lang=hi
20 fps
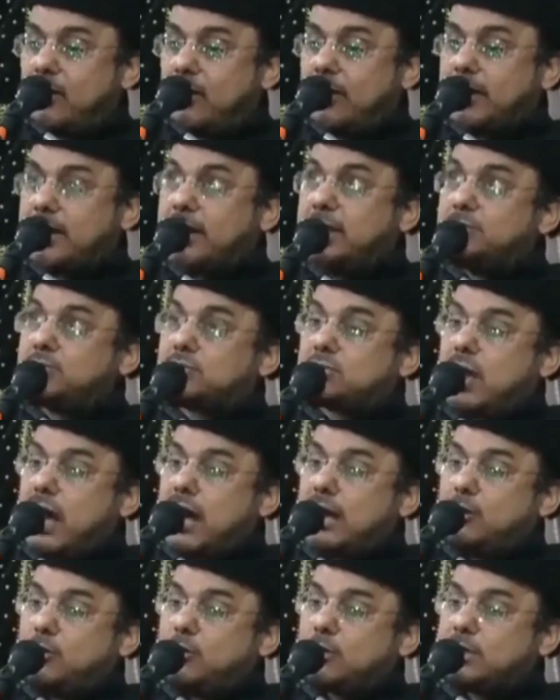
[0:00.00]
और इन
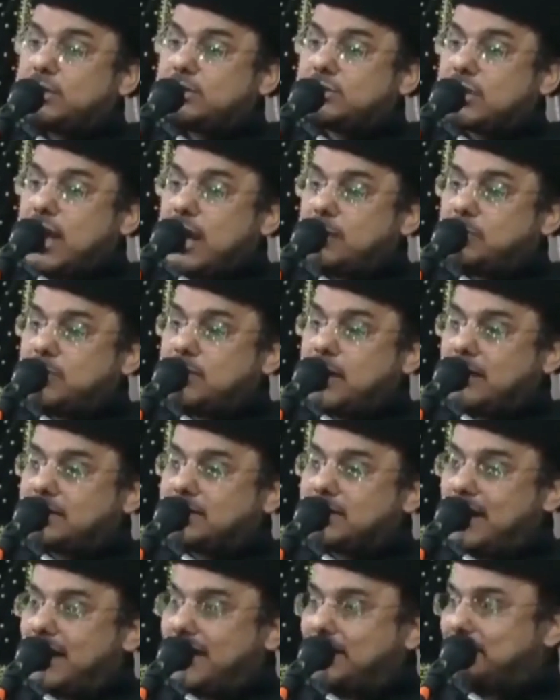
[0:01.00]
तालों की चाबियां
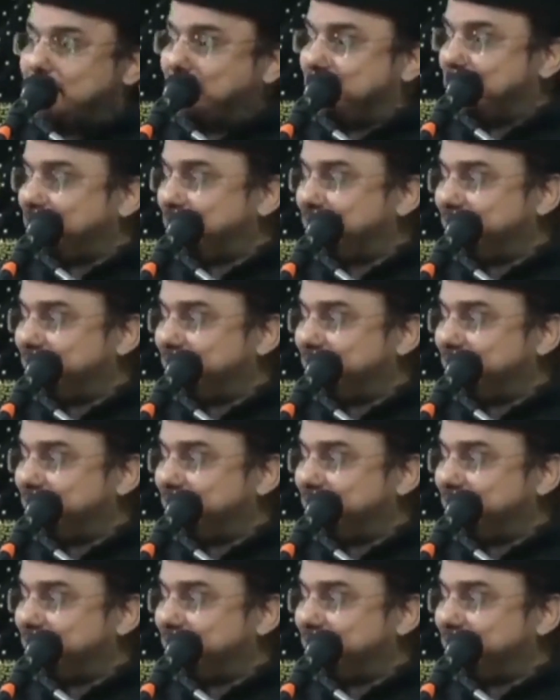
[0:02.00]
क्या हैं